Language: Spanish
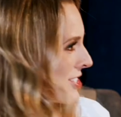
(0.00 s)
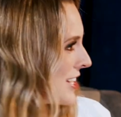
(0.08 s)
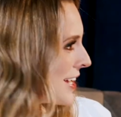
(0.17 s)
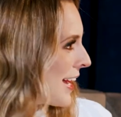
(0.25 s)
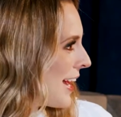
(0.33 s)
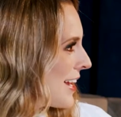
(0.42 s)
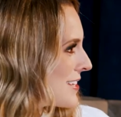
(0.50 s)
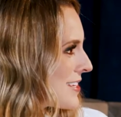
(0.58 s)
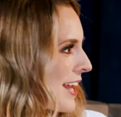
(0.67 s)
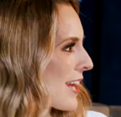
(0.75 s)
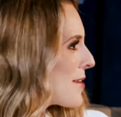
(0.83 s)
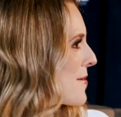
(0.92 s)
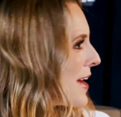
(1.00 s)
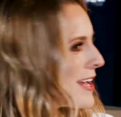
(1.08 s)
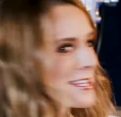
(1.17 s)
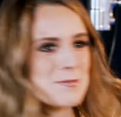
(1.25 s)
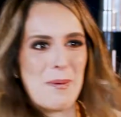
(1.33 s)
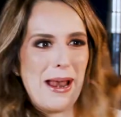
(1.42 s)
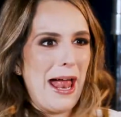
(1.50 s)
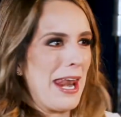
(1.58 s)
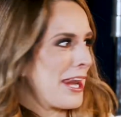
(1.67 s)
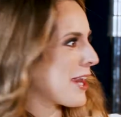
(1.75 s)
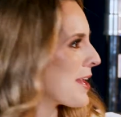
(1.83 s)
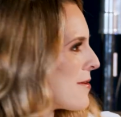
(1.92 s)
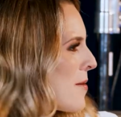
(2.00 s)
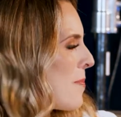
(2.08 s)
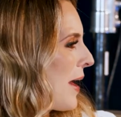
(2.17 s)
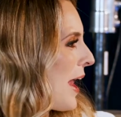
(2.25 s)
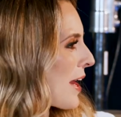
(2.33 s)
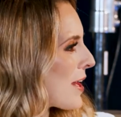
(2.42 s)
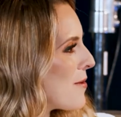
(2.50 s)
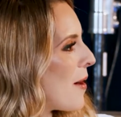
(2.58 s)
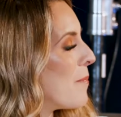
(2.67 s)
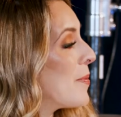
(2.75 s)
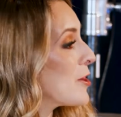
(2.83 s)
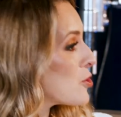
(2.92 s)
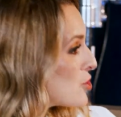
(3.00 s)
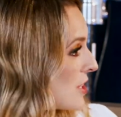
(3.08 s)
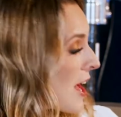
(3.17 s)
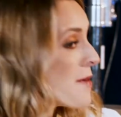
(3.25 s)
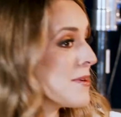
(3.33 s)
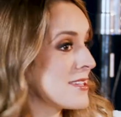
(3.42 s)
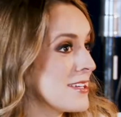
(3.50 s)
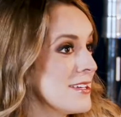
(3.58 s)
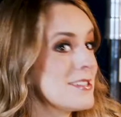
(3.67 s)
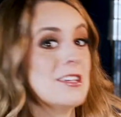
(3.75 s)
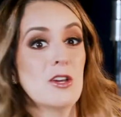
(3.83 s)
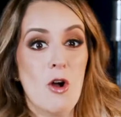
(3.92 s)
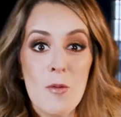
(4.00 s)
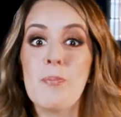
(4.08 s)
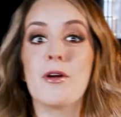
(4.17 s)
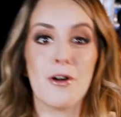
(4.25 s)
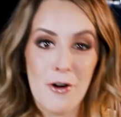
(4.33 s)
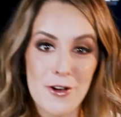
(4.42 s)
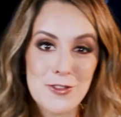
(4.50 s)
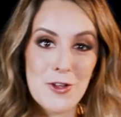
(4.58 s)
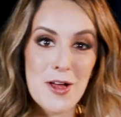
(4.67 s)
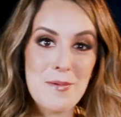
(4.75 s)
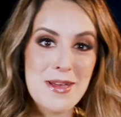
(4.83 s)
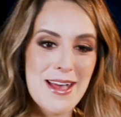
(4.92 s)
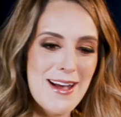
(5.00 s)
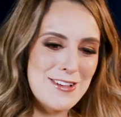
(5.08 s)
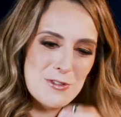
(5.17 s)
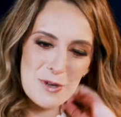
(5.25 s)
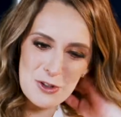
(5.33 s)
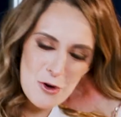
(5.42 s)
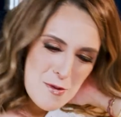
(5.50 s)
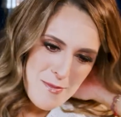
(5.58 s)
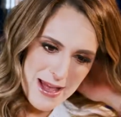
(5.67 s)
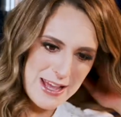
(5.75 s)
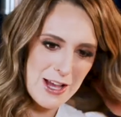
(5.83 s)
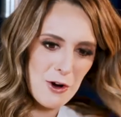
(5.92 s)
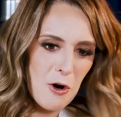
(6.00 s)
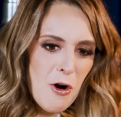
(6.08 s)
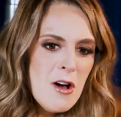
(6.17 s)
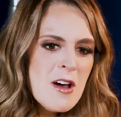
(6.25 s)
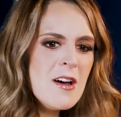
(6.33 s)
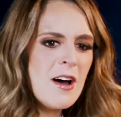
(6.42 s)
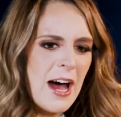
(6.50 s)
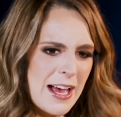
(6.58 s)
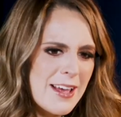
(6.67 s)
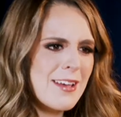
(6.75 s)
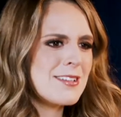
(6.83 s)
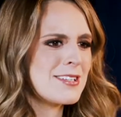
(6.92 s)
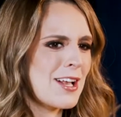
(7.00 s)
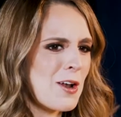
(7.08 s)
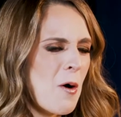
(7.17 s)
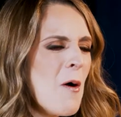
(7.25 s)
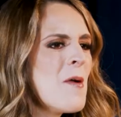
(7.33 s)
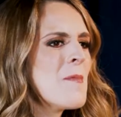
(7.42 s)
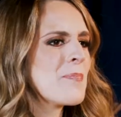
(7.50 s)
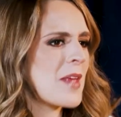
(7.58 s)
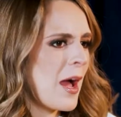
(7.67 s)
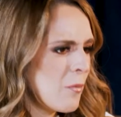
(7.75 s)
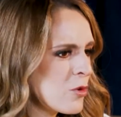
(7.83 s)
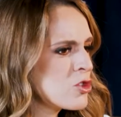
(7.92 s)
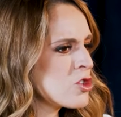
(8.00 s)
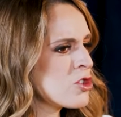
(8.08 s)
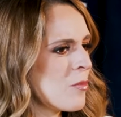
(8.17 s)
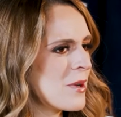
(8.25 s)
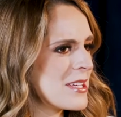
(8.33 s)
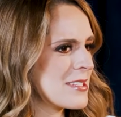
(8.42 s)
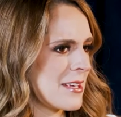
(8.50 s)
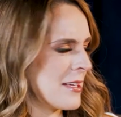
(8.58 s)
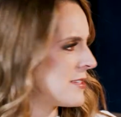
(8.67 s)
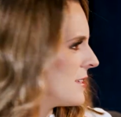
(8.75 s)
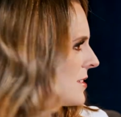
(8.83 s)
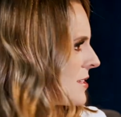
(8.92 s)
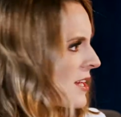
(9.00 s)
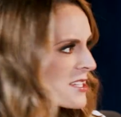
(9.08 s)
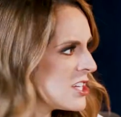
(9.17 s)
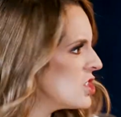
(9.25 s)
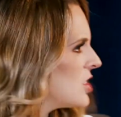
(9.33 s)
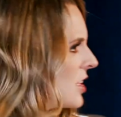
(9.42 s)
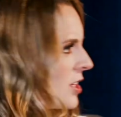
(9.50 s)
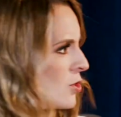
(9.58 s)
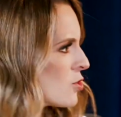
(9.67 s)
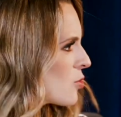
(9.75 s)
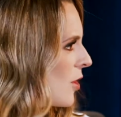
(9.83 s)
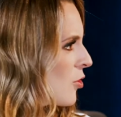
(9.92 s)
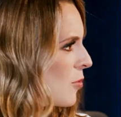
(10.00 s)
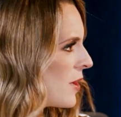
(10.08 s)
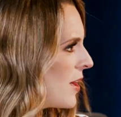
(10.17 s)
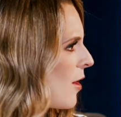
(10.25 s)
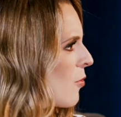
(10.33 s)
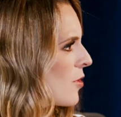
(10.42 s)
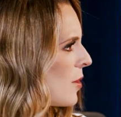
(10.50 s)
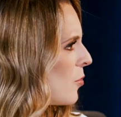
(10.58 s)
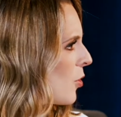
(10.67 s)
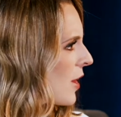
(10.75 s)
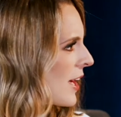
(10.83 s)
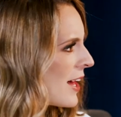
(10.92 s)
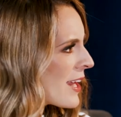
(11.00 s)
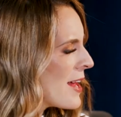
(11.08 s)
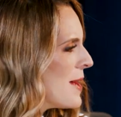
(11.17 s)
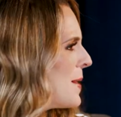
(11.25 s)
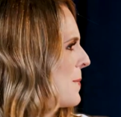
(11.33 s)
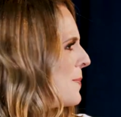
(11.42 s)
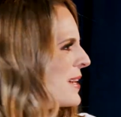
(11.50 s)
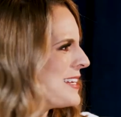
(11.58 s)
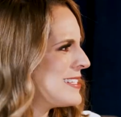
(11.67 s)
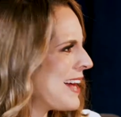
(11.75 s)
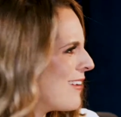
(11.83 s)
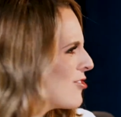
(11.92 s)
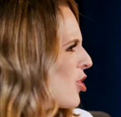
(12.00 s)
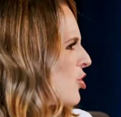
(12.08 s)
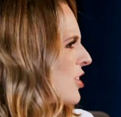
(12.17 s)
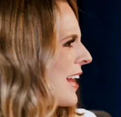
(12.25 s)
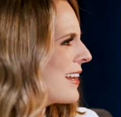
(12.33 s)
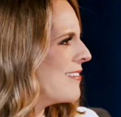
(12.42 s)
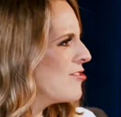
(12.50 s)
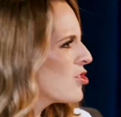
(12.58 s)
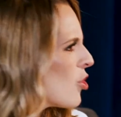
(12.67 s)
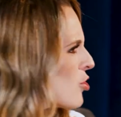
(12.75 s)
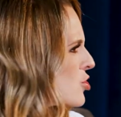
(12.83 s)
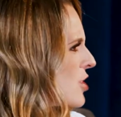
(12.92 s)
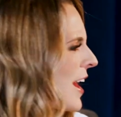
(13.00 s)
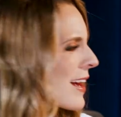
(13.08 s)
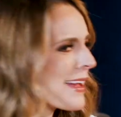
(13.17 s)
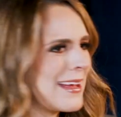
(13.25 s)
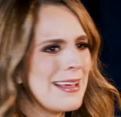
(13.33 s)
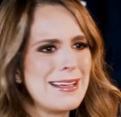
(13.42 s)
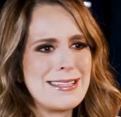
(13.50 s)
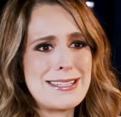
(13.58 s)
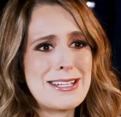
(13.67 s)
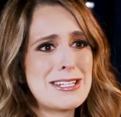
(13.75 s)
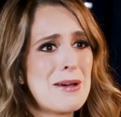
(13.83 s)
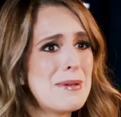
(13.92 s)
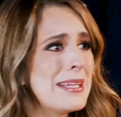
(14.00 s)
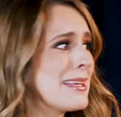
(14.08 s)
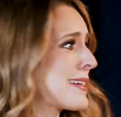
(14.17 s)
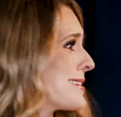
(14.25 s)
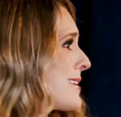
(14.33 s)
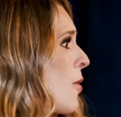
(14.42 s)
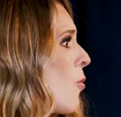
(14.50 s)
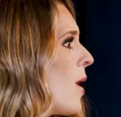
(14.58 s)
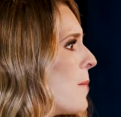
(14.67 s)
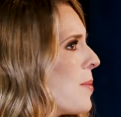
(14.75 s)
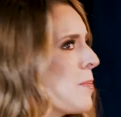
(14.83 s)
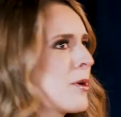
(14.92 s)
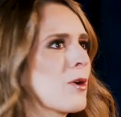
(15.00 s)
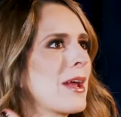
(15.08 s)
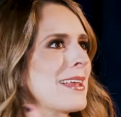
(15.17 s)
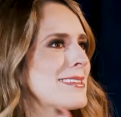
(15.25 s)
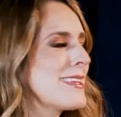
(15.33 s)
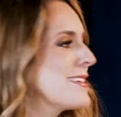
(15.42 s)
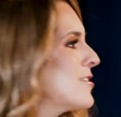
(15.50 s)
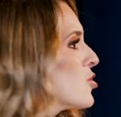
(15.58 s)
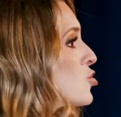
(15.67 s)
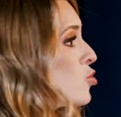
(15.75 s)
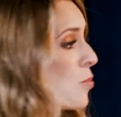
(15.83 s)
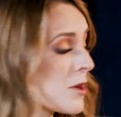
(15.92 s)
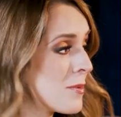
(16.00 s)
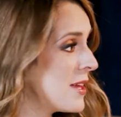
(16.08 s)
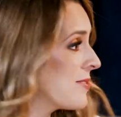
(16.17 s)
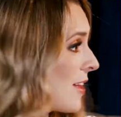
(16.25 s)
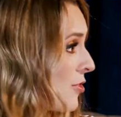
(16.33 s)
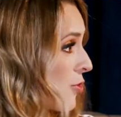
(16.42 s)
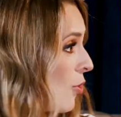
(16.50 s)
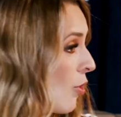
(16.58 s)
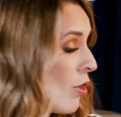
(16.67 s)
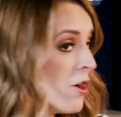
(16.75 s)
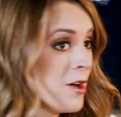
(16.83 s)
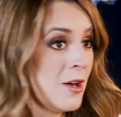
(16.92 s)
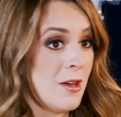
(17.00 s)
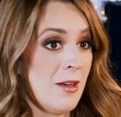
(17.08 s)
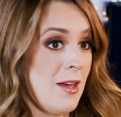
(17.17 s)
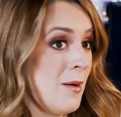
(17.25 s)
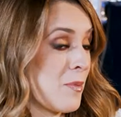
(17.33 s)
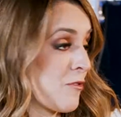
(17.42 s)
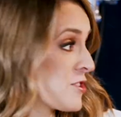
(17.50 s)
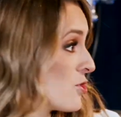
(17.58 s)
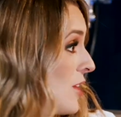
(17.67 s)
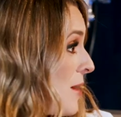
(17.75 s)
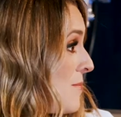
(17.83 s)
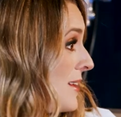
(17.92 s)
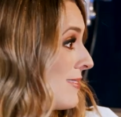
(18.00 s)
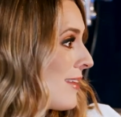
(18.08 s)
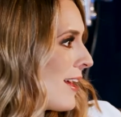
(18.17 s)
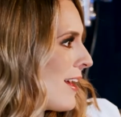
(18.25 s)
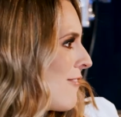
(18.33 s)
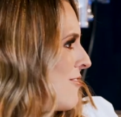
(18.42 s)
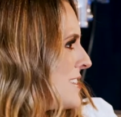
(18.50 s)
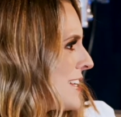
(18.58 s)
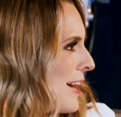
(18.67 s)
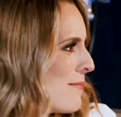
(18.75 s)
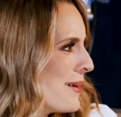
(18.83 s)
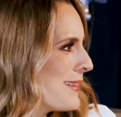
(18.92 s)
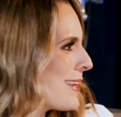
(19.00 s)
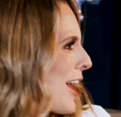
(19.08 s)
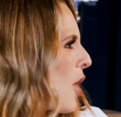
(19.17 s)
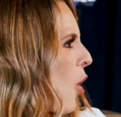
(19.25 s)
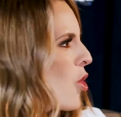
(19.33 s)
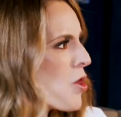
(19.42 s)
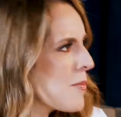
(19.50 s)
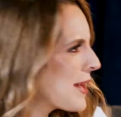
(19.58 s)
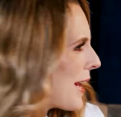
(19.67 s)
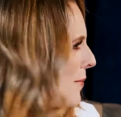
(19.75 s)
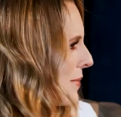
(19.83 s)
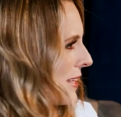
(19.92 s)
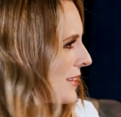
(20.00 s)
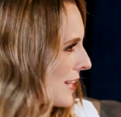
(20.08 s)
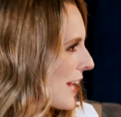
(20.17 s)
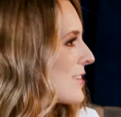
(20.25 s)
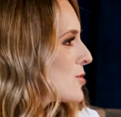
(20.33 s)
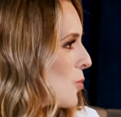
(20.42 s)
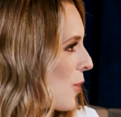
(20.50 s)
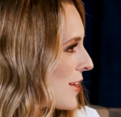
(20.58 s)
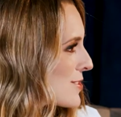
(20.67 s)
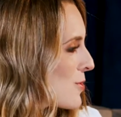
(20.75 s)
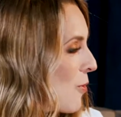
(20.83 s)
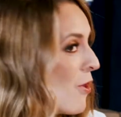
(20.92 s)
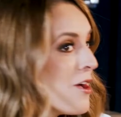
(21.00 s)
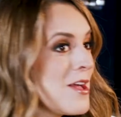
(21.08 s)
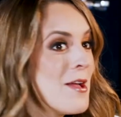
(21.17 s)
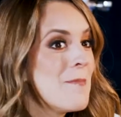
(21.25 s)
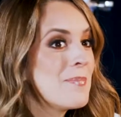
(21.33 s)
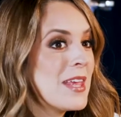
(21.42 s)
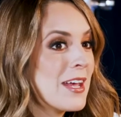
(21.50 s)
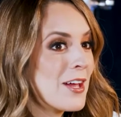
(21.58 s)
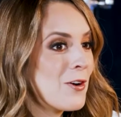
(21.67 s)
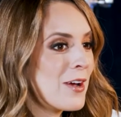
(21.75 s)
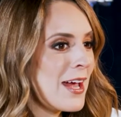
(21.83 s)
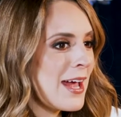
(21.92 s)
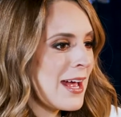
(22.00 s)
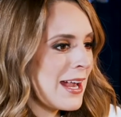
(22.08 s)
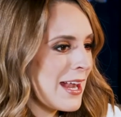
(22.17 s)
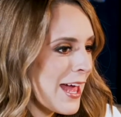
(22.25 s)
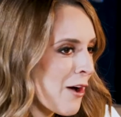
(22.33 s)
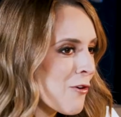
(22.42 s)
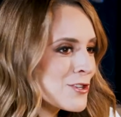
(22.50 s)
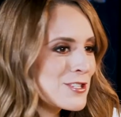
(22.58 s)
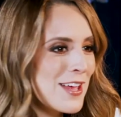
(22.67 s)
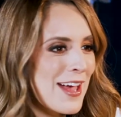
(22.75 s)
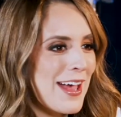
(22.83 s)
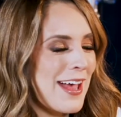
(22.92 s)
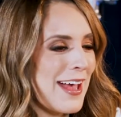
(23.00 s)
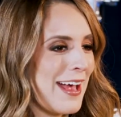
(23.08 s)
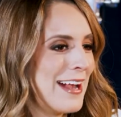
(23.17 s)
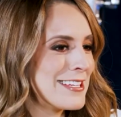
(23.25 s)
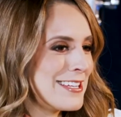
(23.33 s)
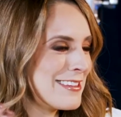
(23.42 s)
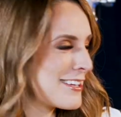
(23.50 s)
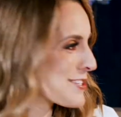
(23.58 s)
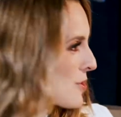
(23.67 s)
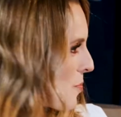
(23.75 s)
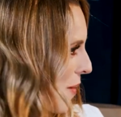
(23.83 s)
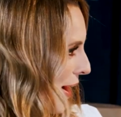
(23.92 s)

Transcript: te achiques, al revés, para arriba, para arriba. Pero sí hay veces, y hoy por hoy todavía, y sobre todo en México, hay que decirlo, hay muchos hombres que sí se hacen chiquitos cuando ven a una mujer brillando, talentosa, que está chavita, que está guapa, pero que le está yendo súper bien, tanto eh, profesionalmente, físicamente, económicamente, que es tu caso. Y creo que lejos de él sentirse